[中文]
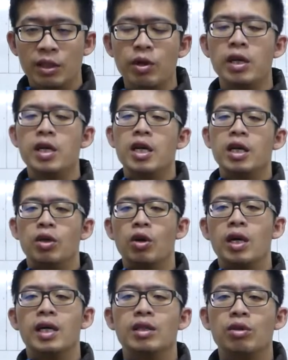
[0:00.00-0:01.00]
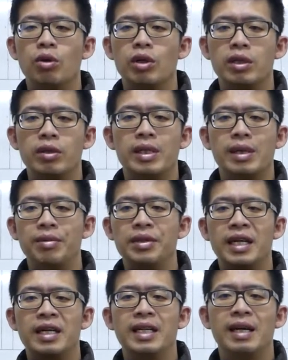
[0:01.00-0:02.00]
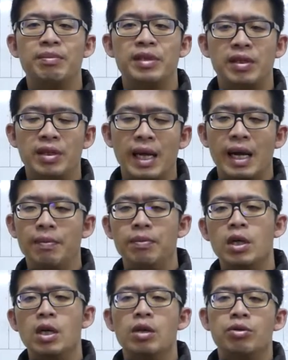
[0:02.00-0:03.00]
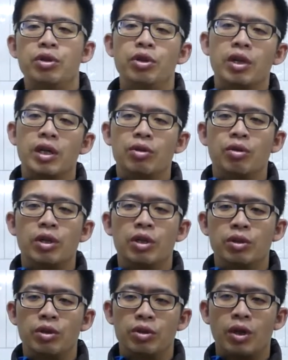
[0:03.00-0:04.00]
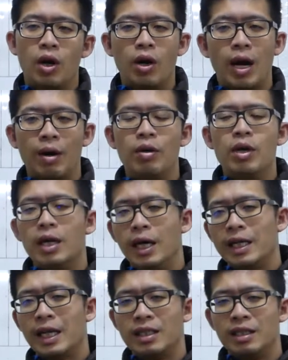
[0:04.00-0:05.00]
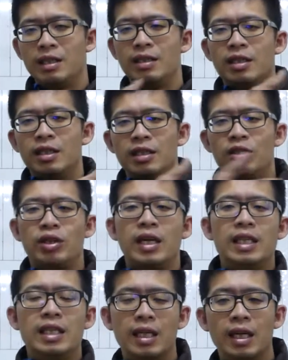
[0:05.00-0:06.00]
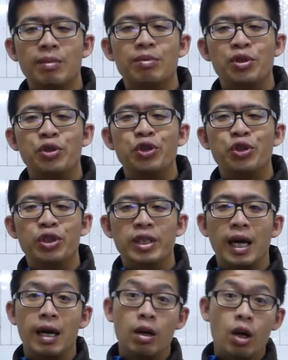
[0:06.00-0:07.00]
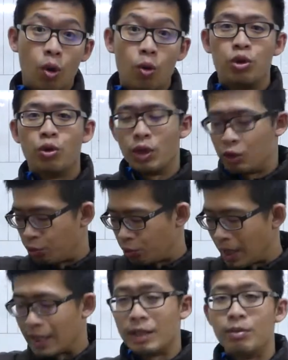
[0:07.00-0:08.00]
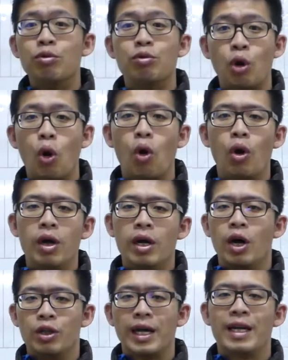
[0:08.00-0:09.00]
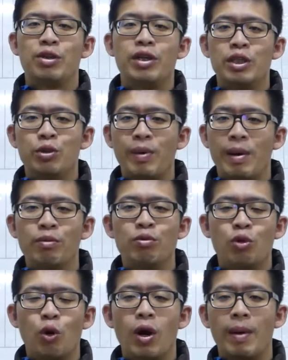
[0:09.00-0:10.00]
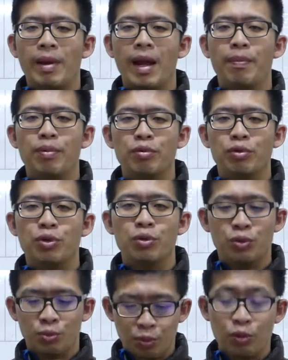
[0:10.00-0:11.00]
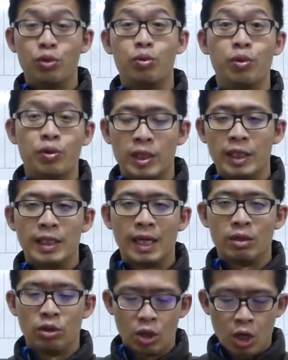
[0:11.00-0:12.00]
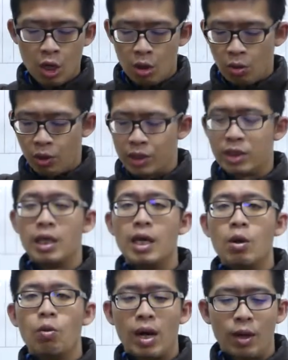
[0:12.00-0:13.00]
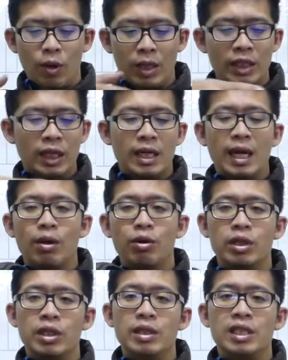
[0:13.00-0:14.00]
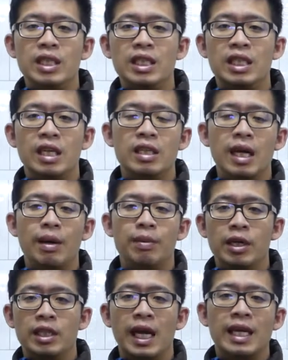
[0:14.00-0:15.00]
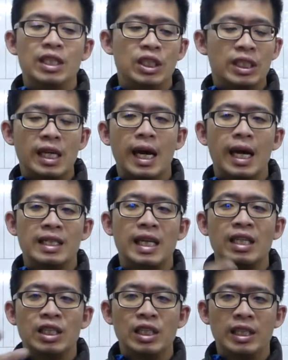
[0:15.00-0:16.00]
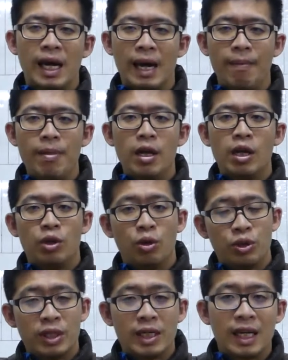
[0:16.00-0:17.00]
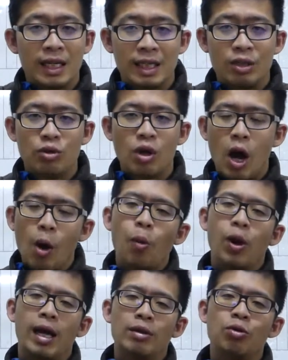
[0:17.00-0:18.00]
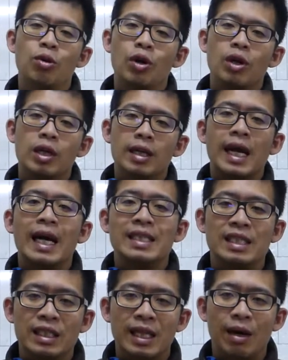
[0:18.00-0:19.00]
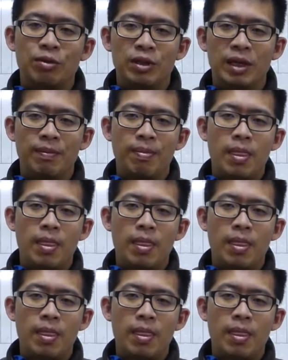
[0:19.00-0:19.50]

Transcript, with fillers: 因为有很多人，因为 W 它的量比较大，所以有很多人就会说，哦，好，哎，它今天就像以前的 M 十四一样，我就会出它的木托，我大家就可以去把木托啊，把它补除、补补齐上去，或者是外观件啊，或者是机身啊，不，枪机啊，上机夹，有些厂商就说，哦，我来做钢制套件。